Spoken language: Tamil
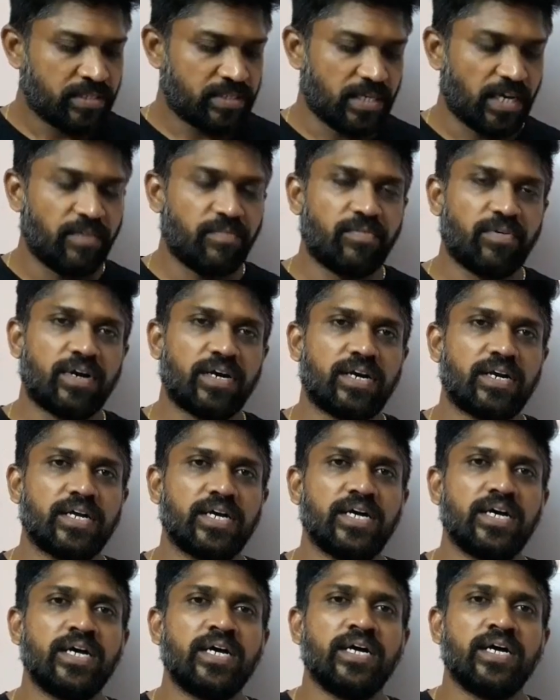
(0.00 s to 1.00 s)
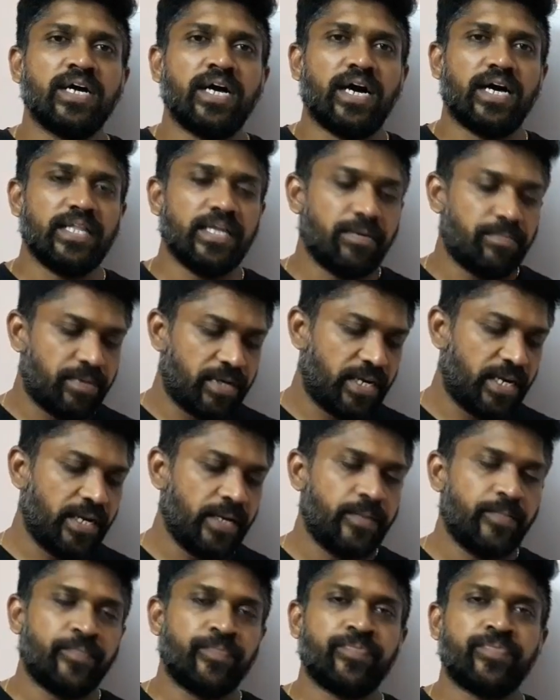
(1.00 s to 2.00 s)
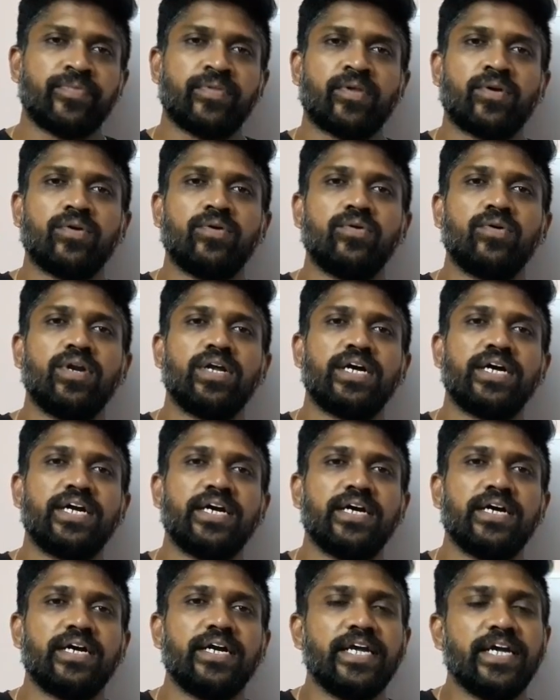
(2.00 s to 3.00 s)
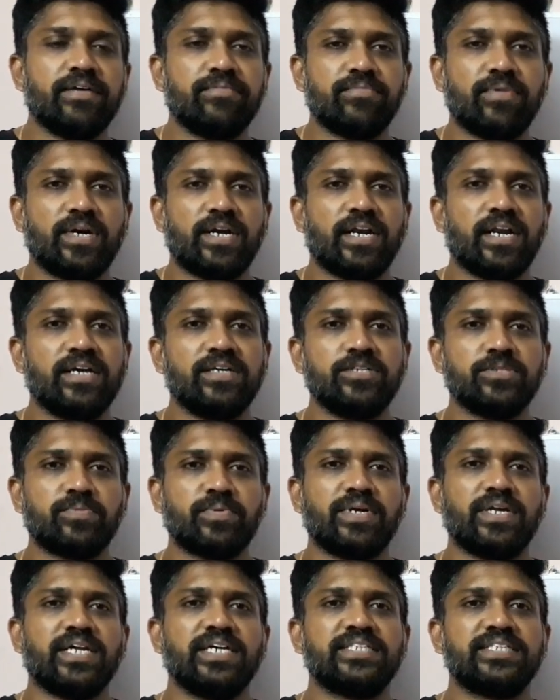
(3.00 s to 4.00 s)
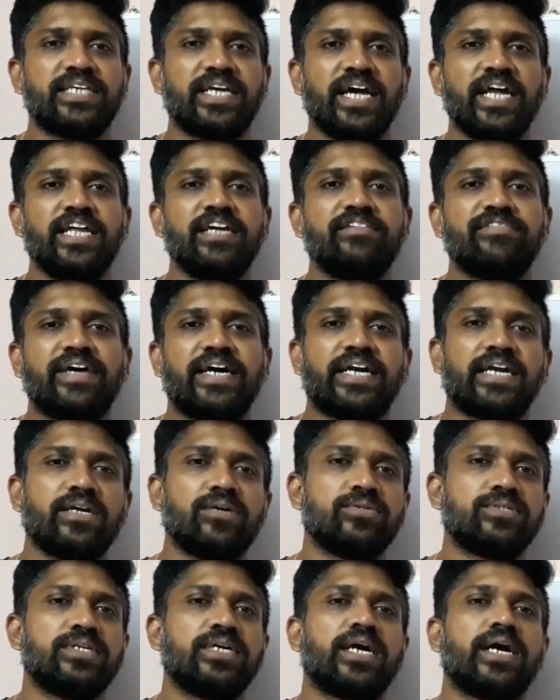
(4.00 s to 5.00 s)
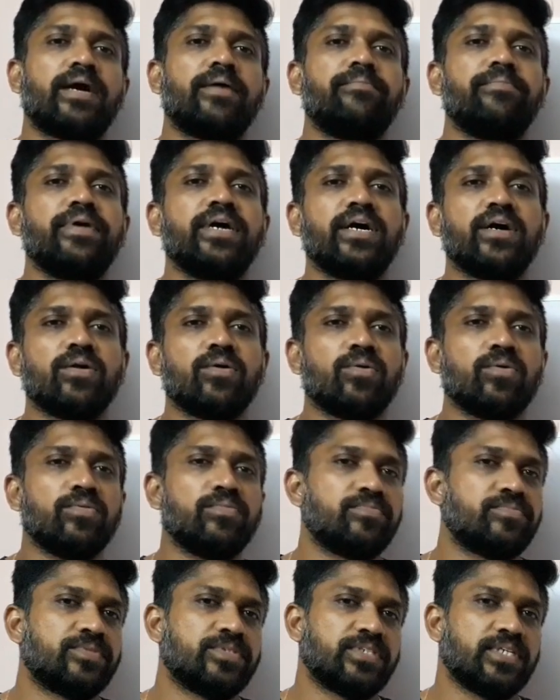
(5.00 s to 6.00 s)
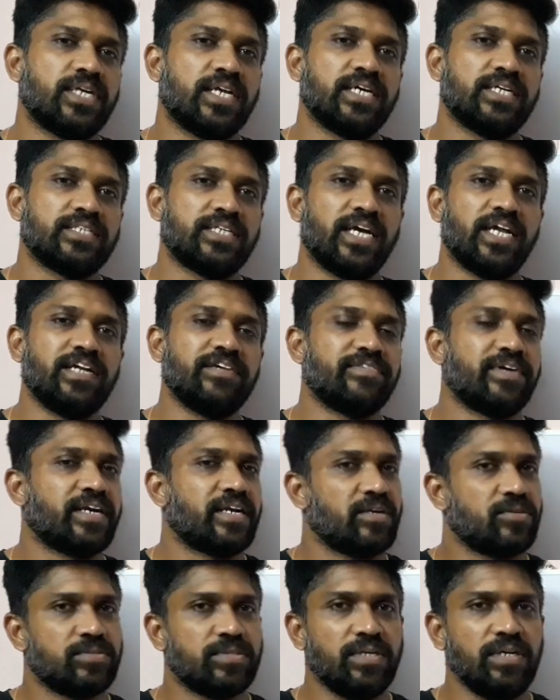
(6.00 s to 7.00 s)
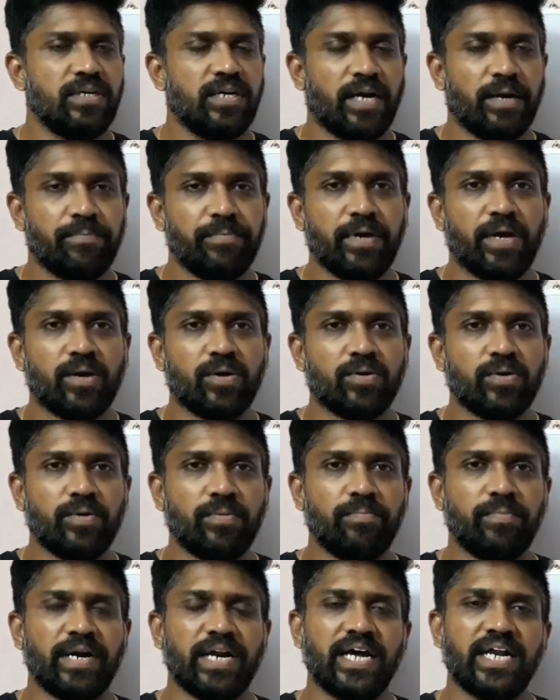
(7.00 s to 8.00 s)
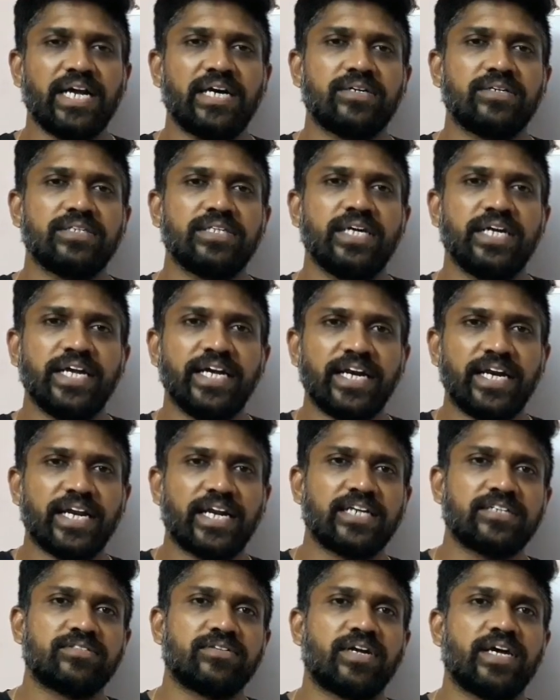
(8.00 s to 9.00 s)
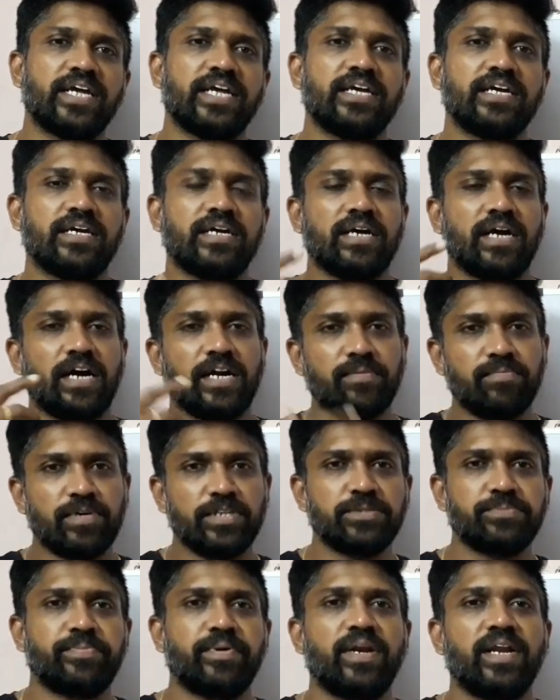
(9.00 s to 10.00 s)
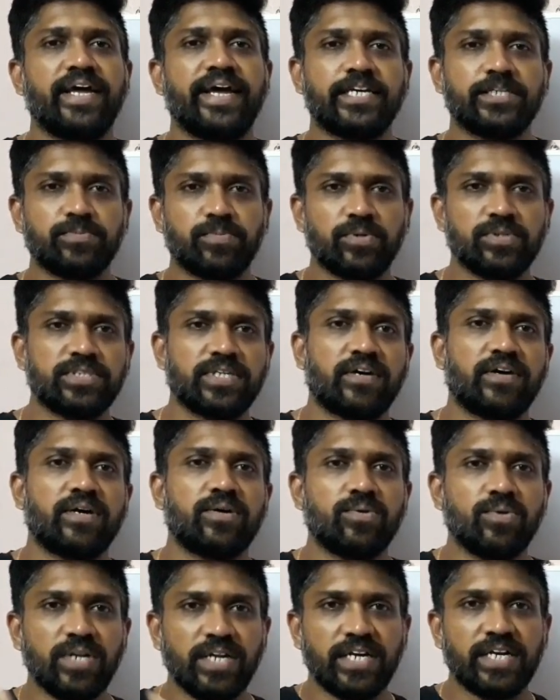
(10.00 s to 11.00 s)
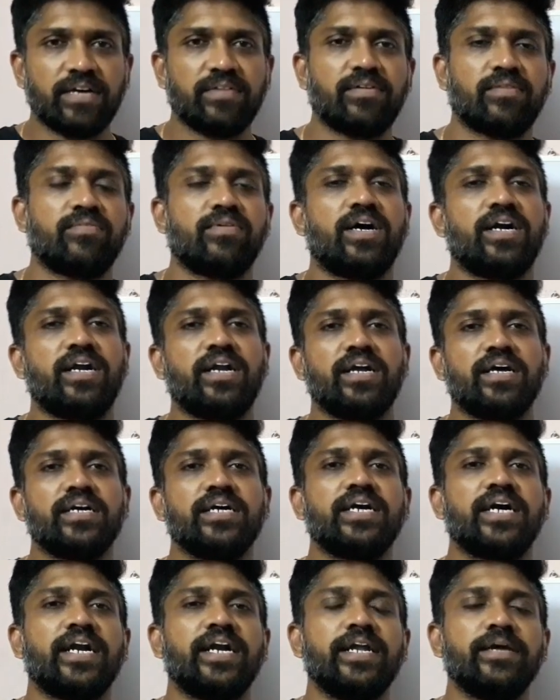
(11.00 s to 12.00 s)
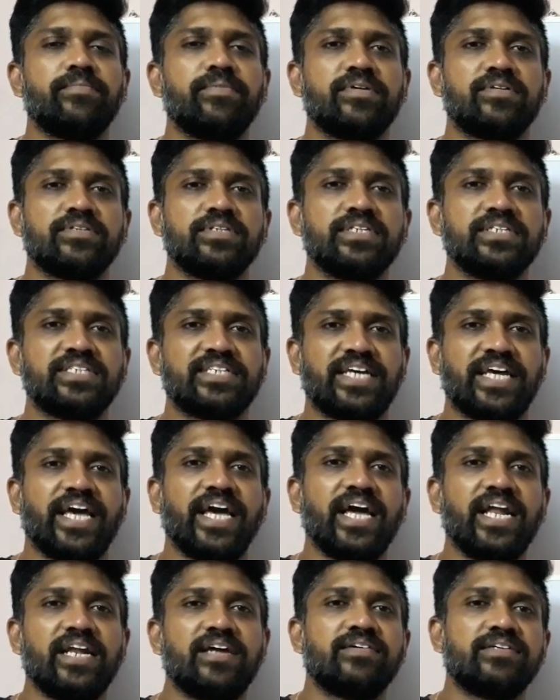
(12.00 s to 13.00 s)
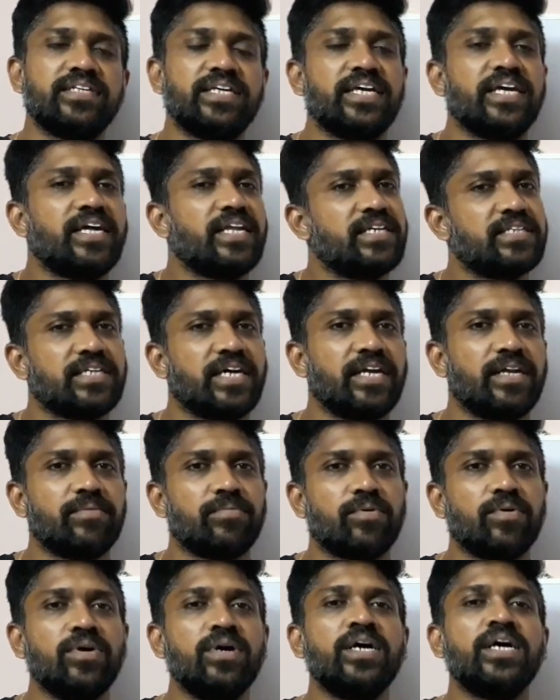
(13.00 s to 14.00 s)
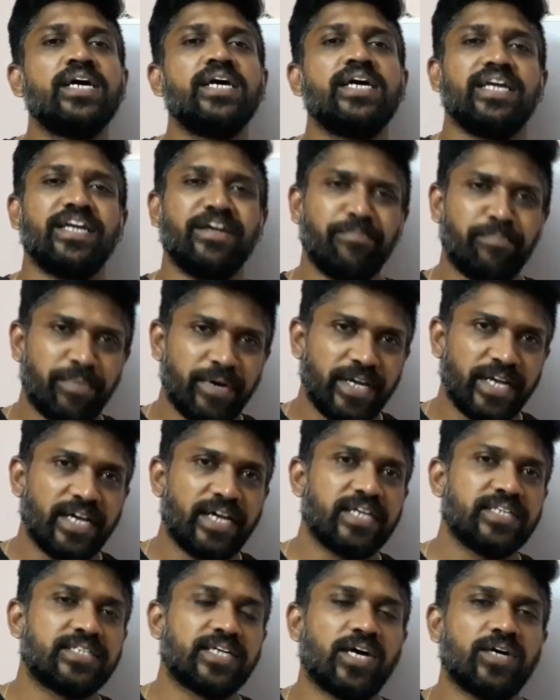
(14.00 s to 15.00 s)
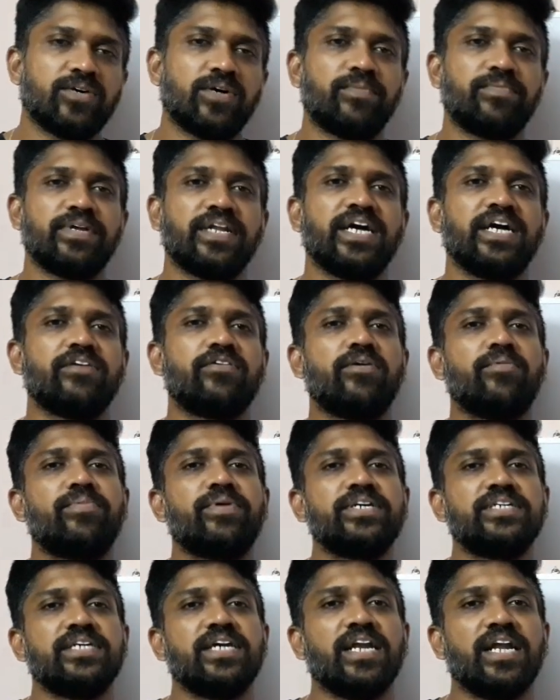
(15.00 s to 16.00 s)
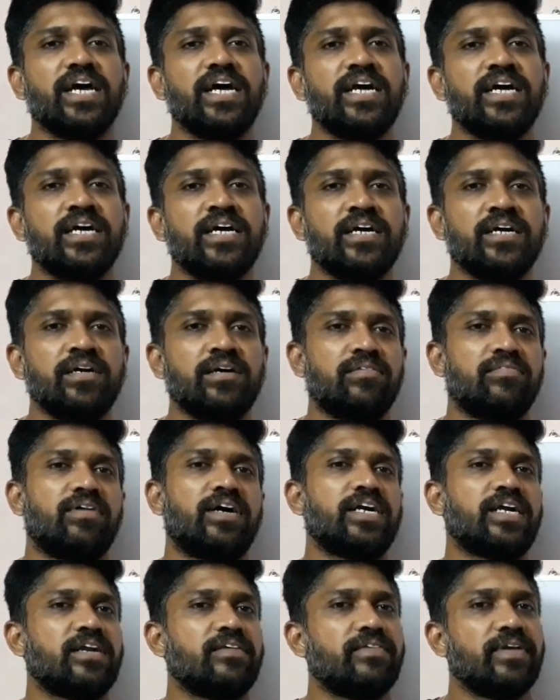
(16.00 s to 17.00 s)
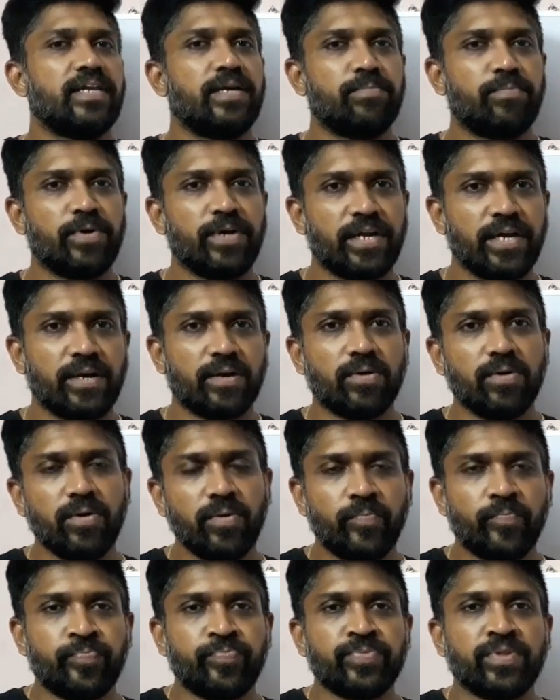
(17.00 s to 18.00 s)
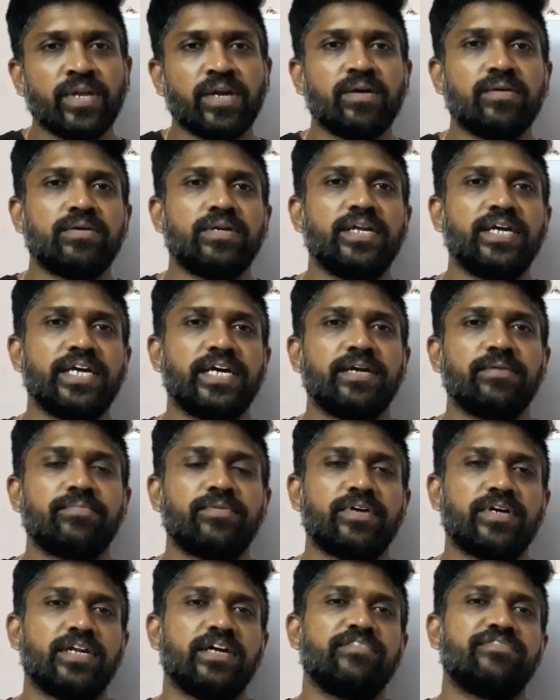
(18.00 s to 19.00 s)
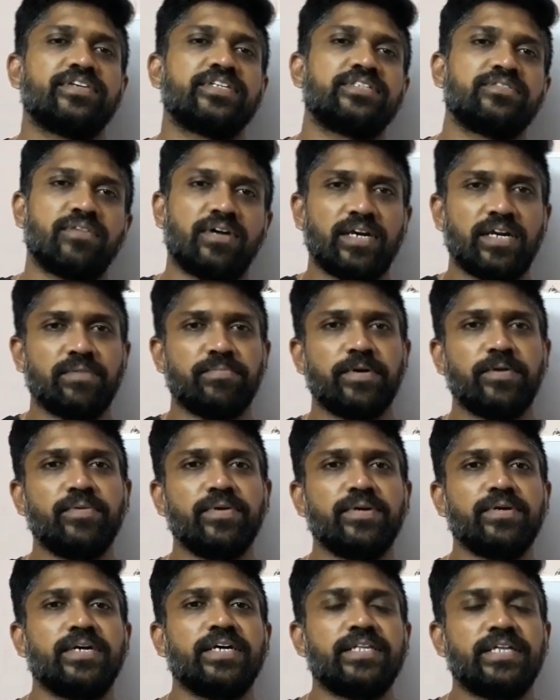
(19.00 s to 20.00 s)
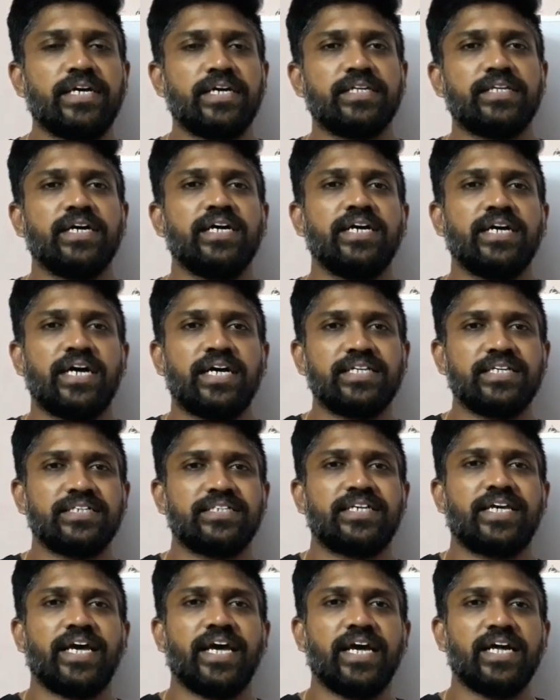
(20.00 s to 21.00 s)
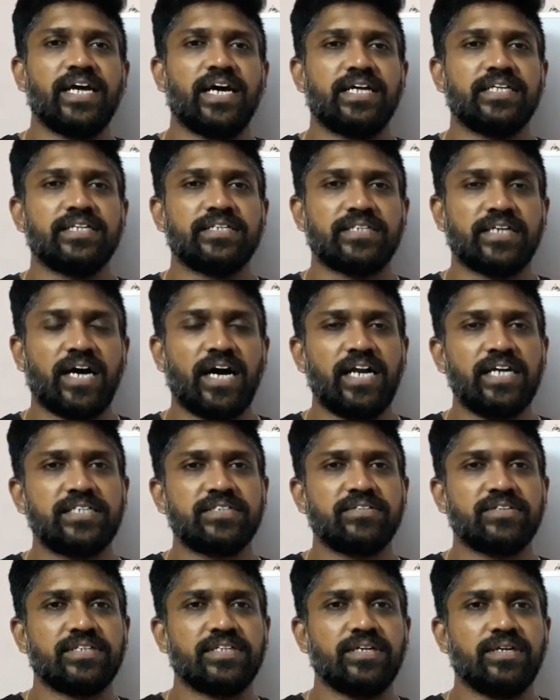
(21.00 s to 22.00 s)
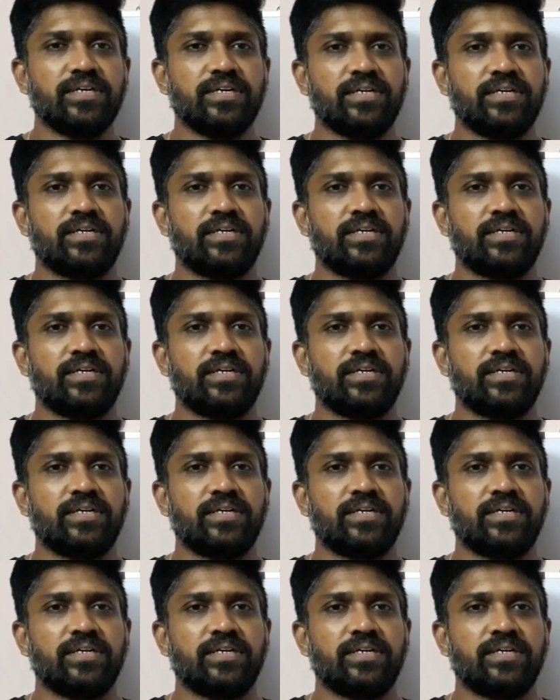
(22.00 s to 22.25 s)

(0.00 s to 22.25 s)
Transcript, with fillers: சாஃப்ட் வாட்டர் அதே மாதிரி உங்களுக்கு டிஎம் வாட்டர்லாம் யூஸ் பண்ணிங்கன்னா ஸ்கேலிங் ஃபேக்டர் கொஞ்சம் கம்மியாக இருக்கும் சரிங்களா ஸ்கேலிங் ஃபேக்டர் கொஞ்சம் கம்மியாக இருக்கும் பட் ஆனால் வந்து ஹீட் ட்ரான்ஸ்ஃபர் ஆகி அட்மாஸ்பியரில் எக்ஸ்போஸ் ஆகிற கூலிங் டவர் வாட்டருக்கு கண்டிப்பாக வந்து ஸ்கேலில் வந்து இன்க்ரீஸ் ஆகிடுவோம் எப்படி இன்க்ரீஸ் ஆகும் அப்படின்னா எவாப்ரேஷனில் வாட்டர் வெளியே போயிட்டே இருக்கும் நீங்கள் என்ன பண்ணிங்கன்னா ஃப்ரெஷ் வாட்டரை மறுபடியும் ஏற்ற ஏற்ற அந்த ஸ்கேல் அந்த சால்ஸ் வந்து